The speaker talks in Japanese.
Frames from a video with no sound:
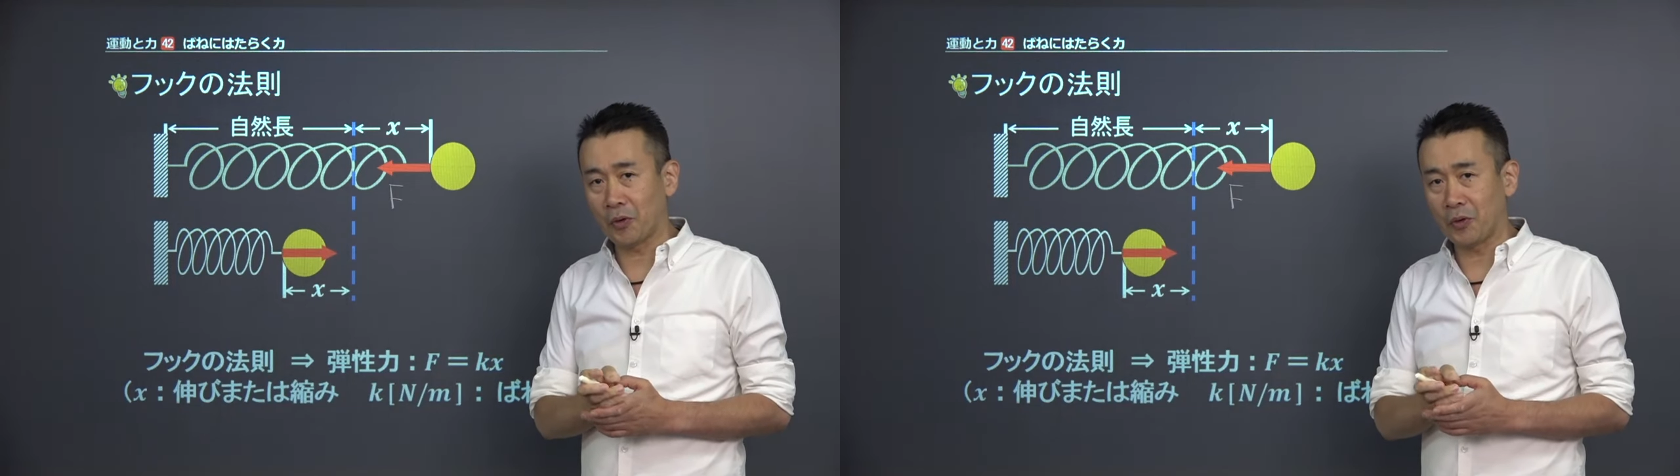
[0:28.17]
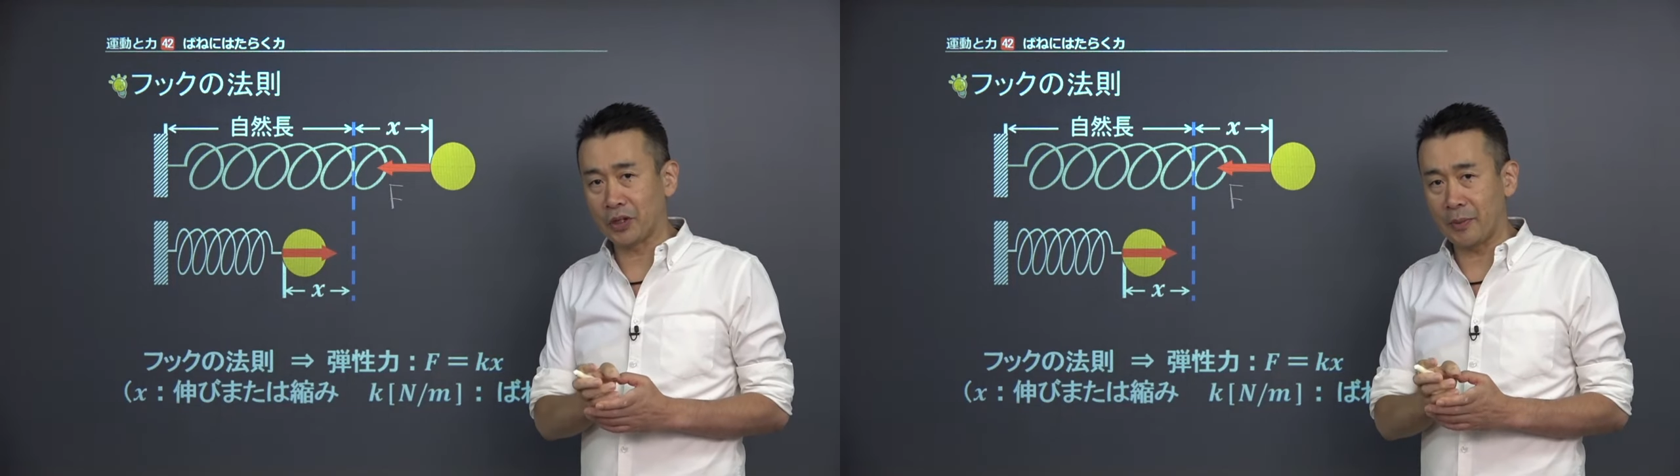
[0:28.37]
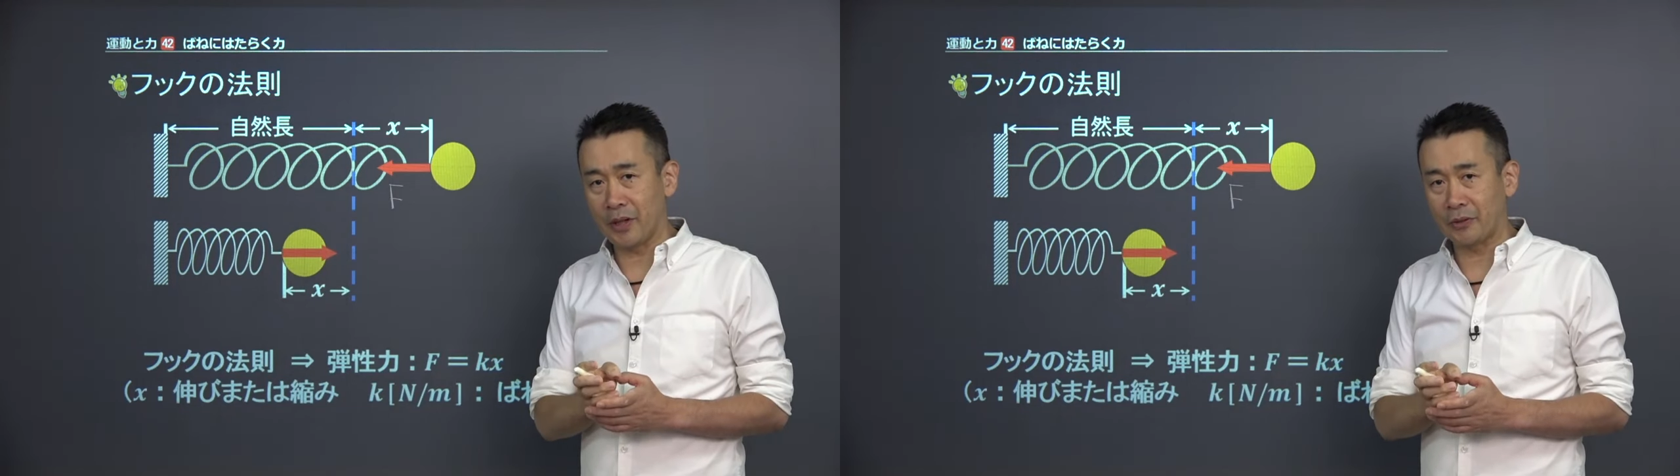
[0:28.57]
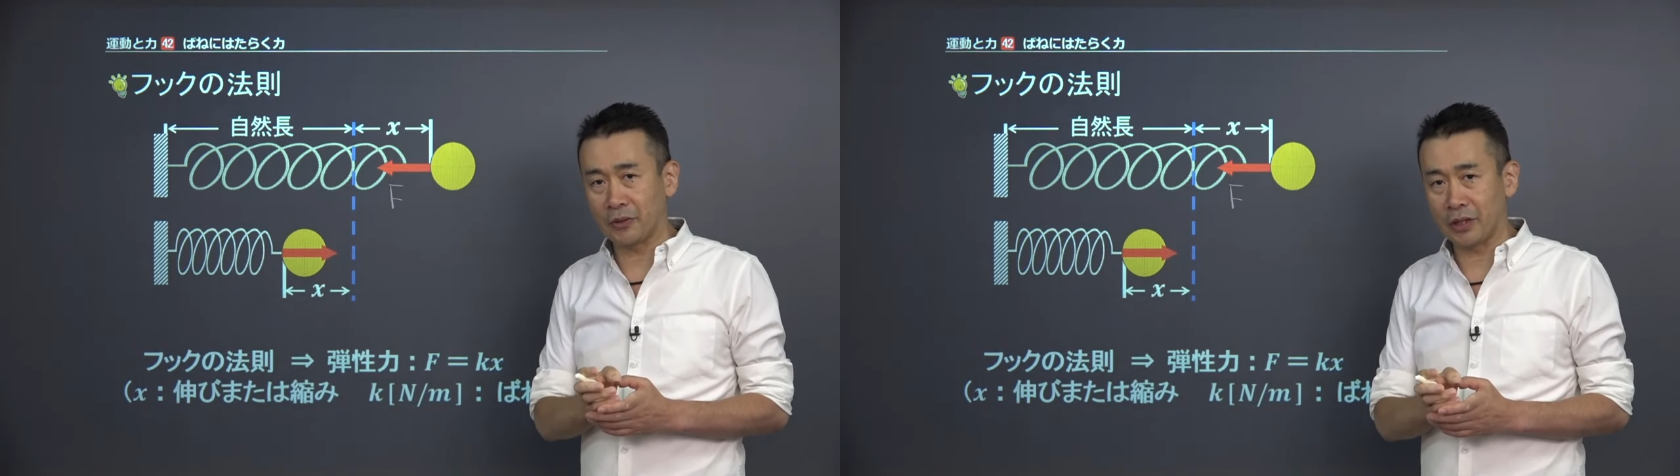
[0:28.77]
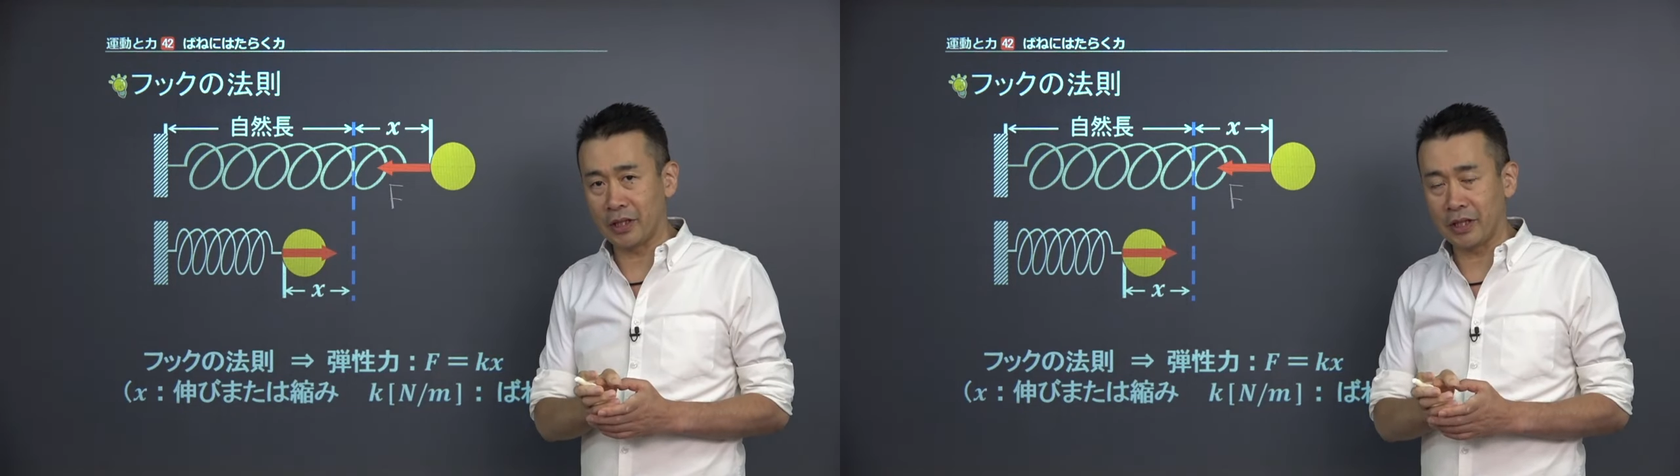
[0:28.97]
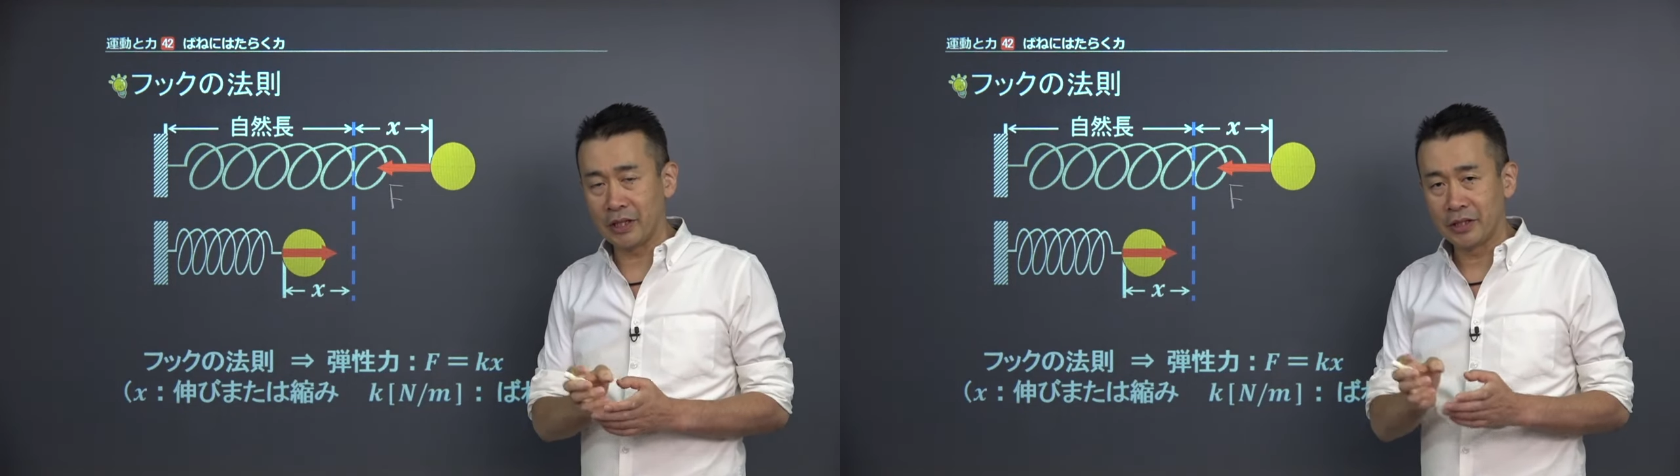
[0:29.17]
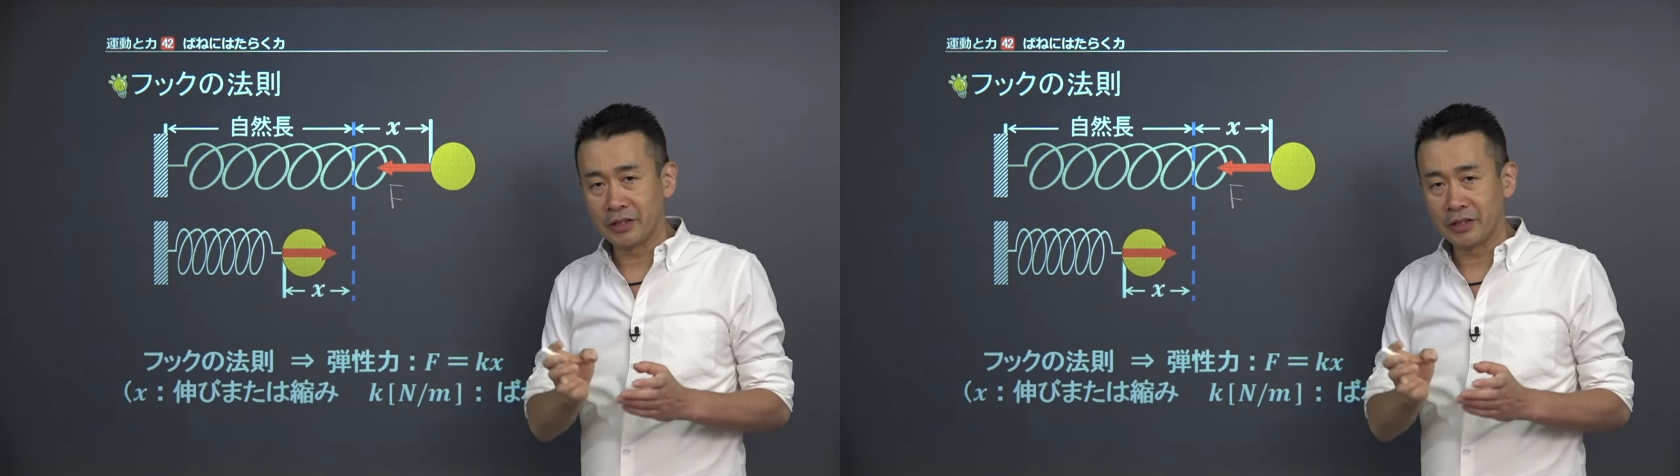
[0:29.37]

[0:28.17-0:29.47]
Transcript: 向を決めるときに